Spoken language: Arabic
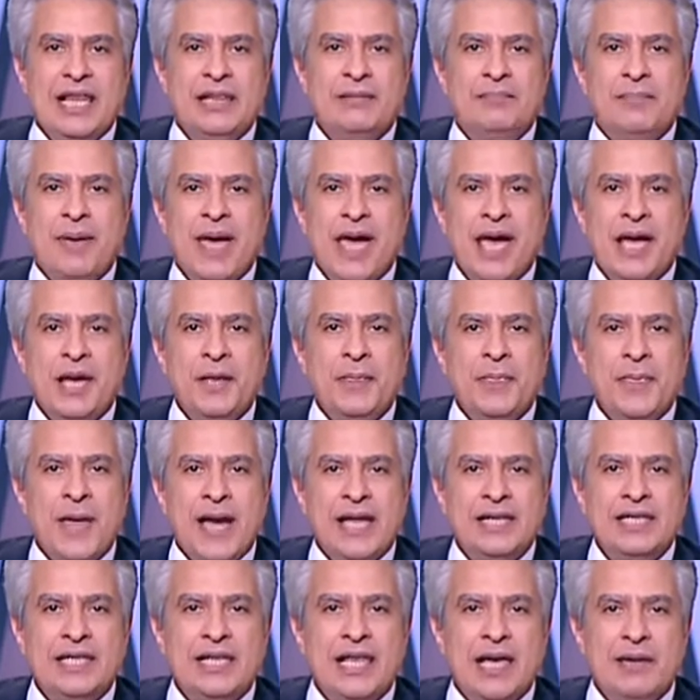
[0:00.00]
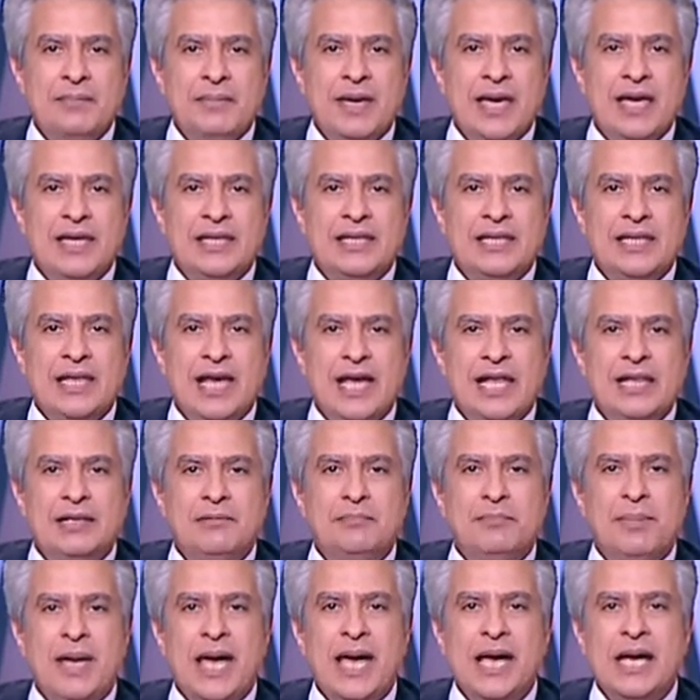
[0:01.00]
الباحث عن الأمان
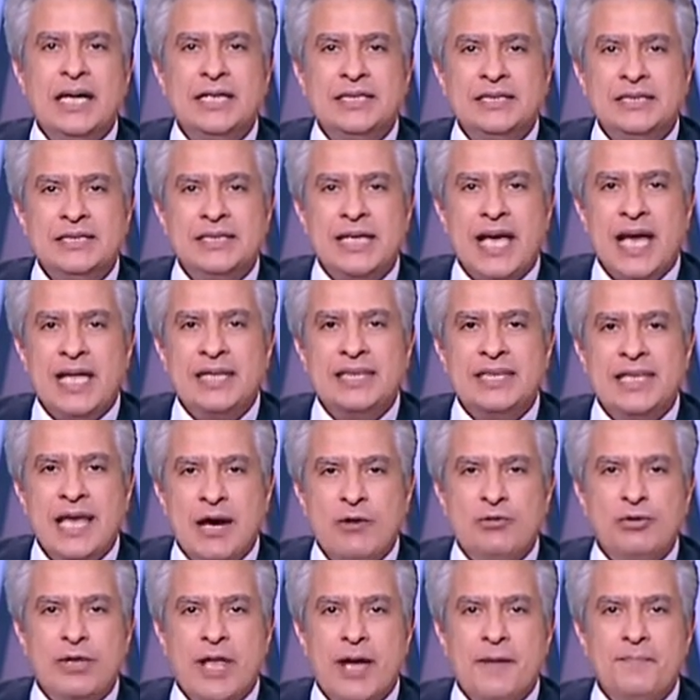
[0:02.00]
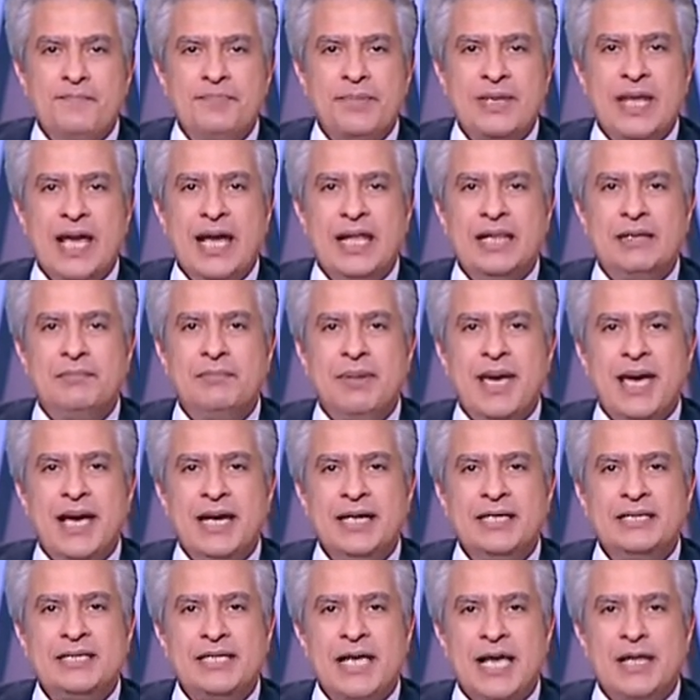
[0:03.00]
الباحث عن دولة
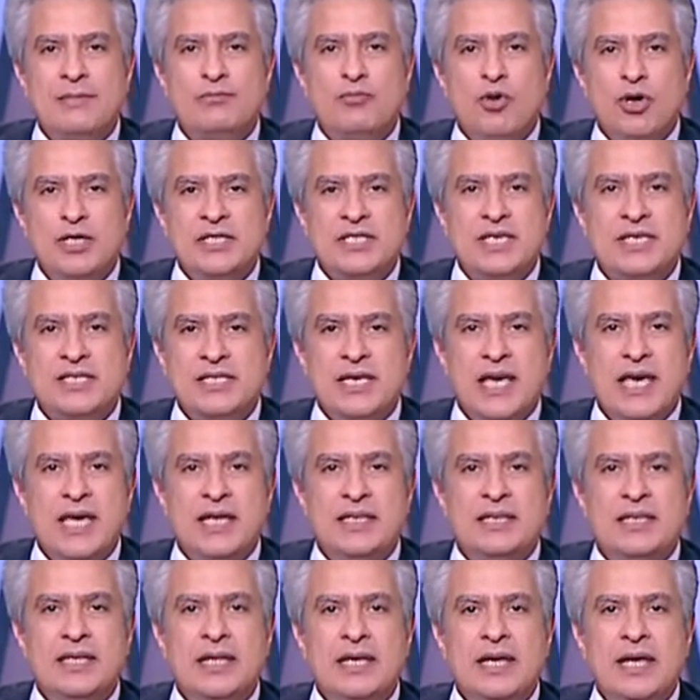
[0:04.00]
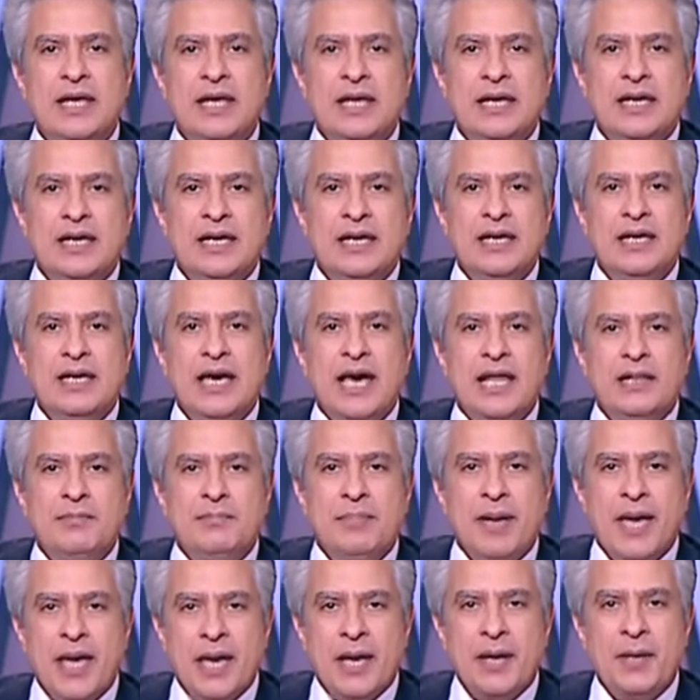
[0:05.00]
الباحث عن مؤسسات آه،
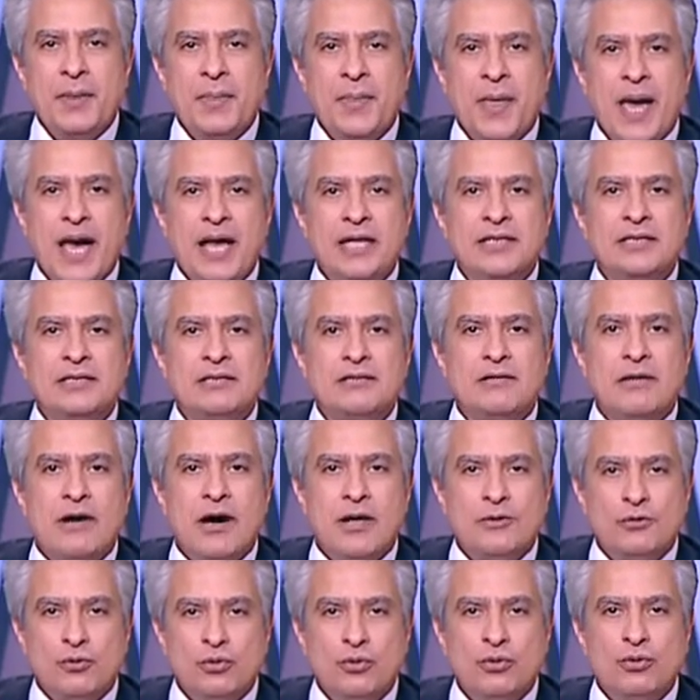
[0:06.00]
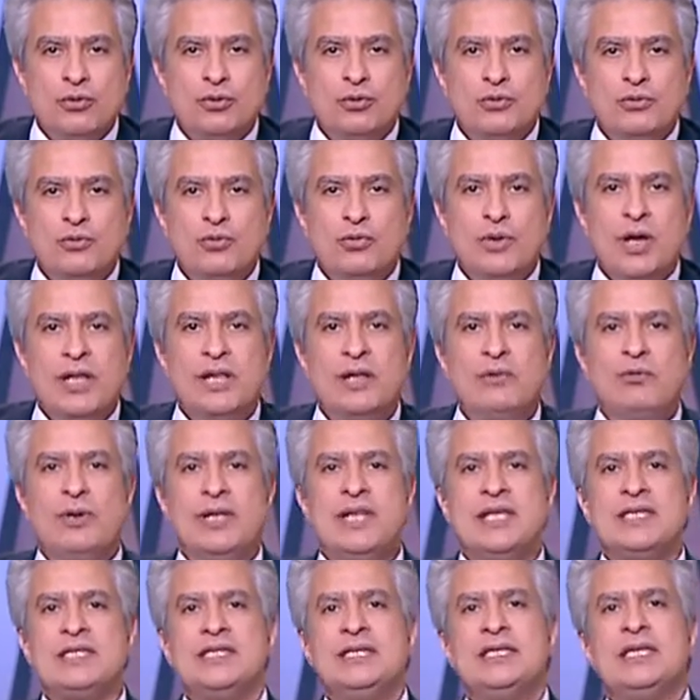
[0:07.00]
الباحث عن قانون
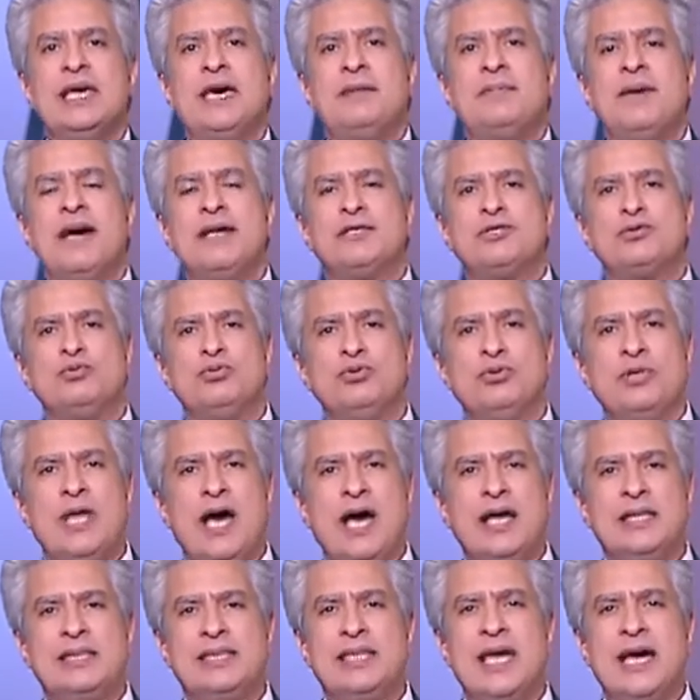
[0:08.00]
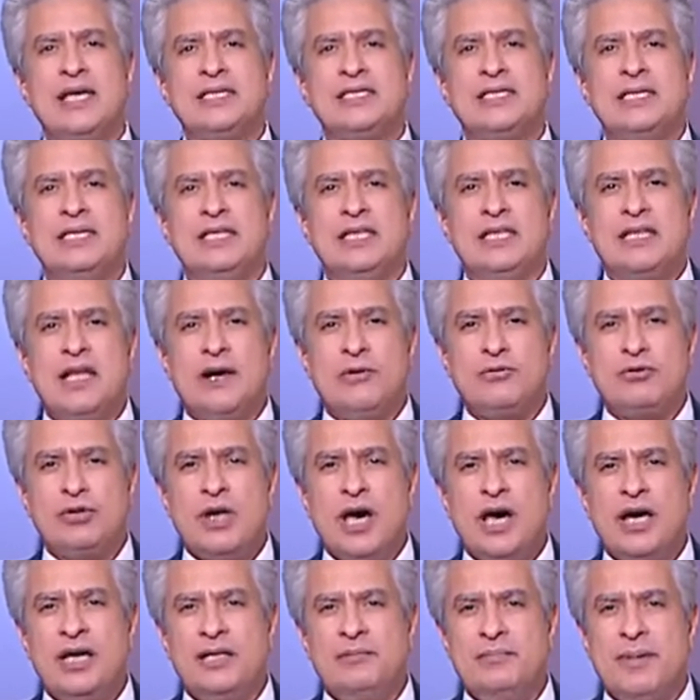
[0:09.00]
والذين يبحثون عن تحسين
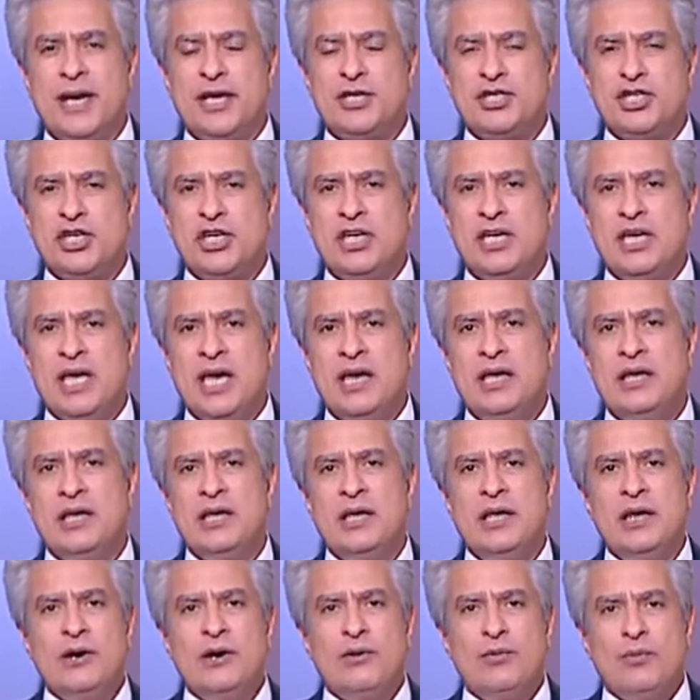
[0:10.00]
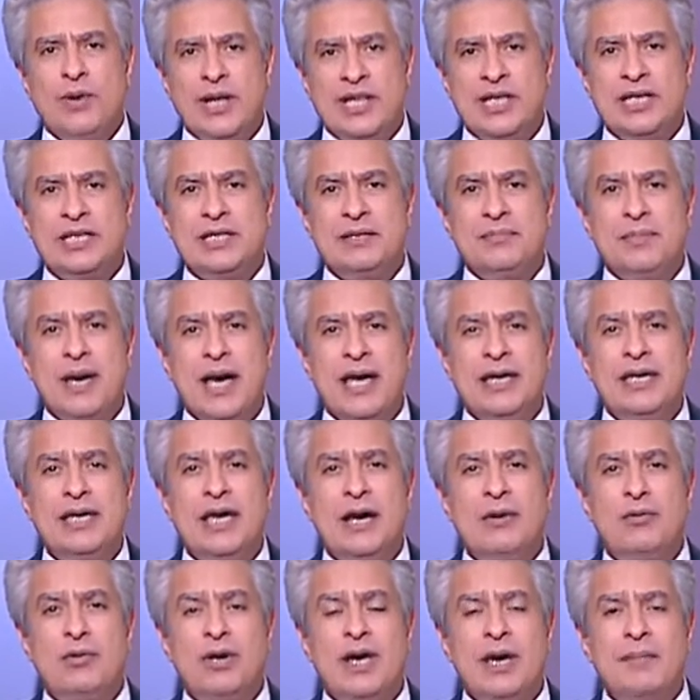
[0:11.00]
الأوضاع المعيشية
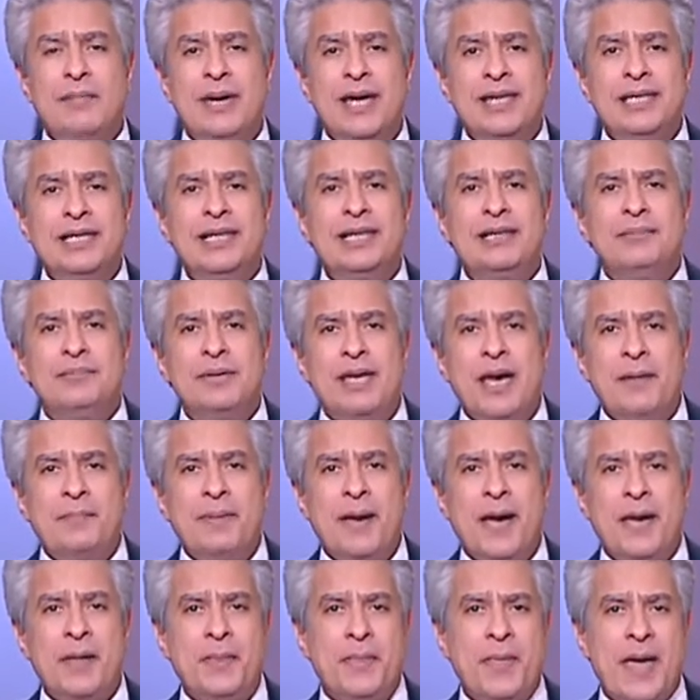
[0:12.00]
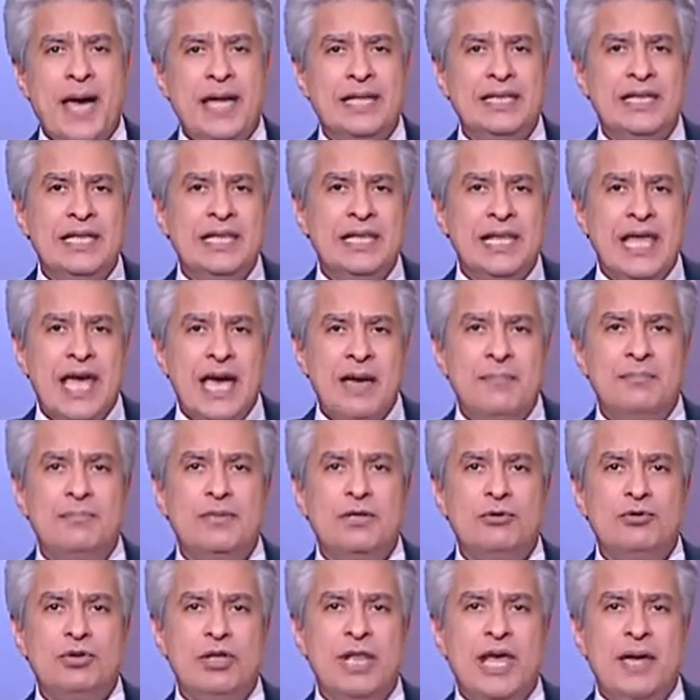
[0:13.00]
والاجتماعية وكمان اللي بيبحث عن
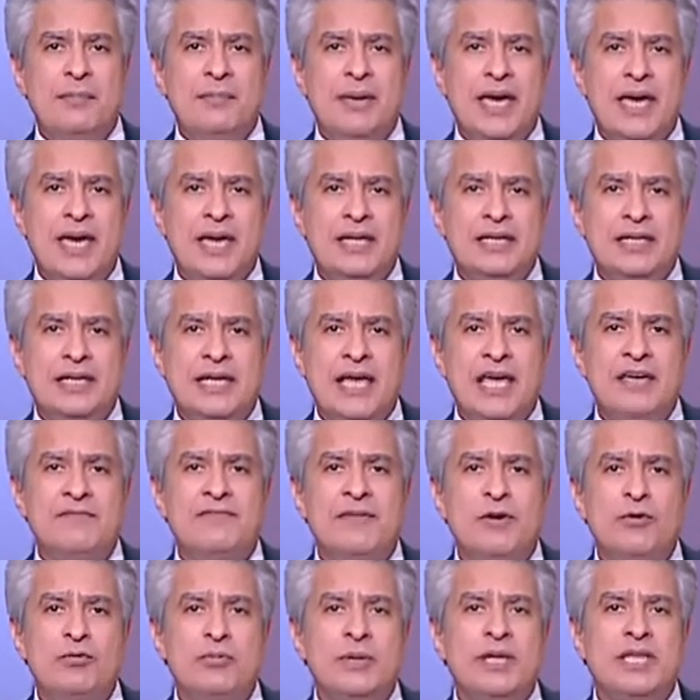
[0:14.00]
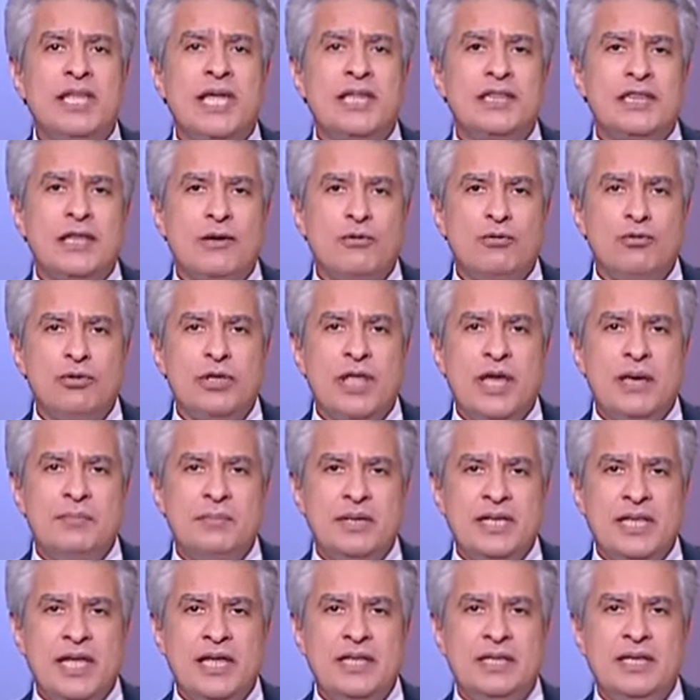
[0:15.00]
الأمن والأمان كيف يمكن أن تكون
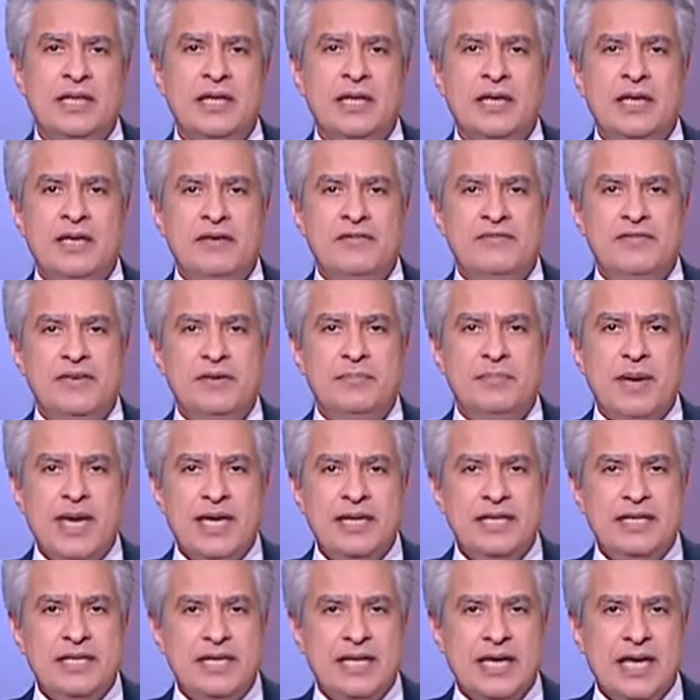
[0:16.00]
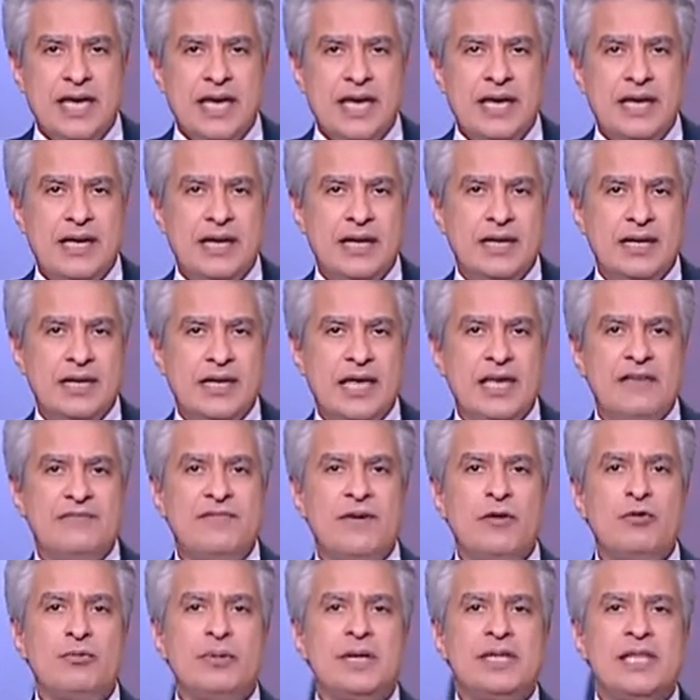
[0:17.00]
آمنا في بيتك كيف
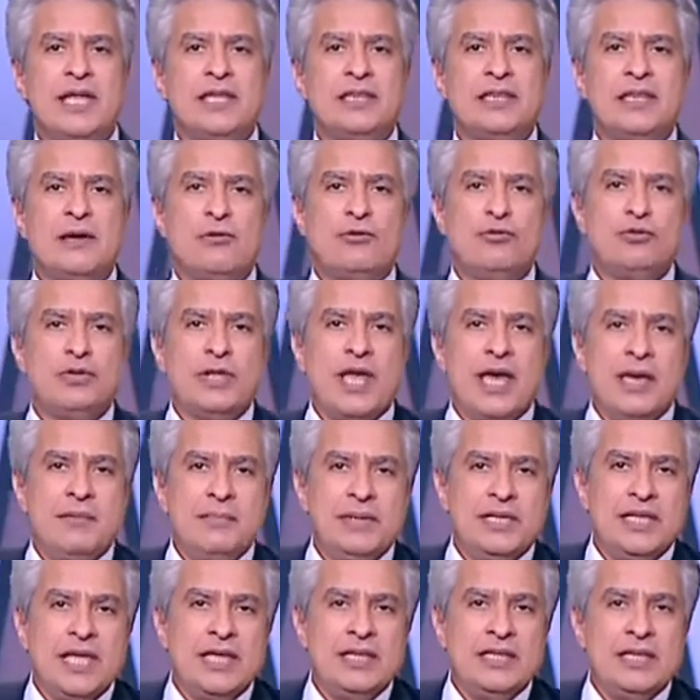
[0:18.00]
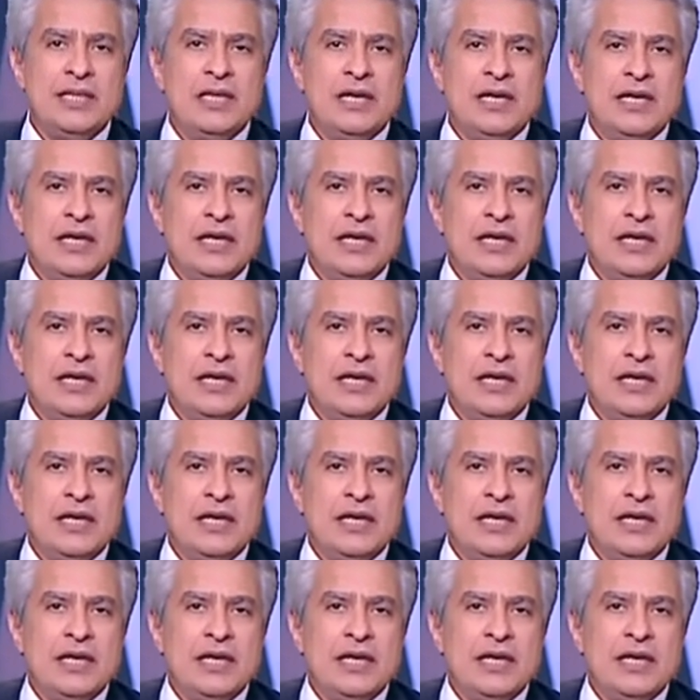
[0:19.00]
يمكن أن تكون آمنا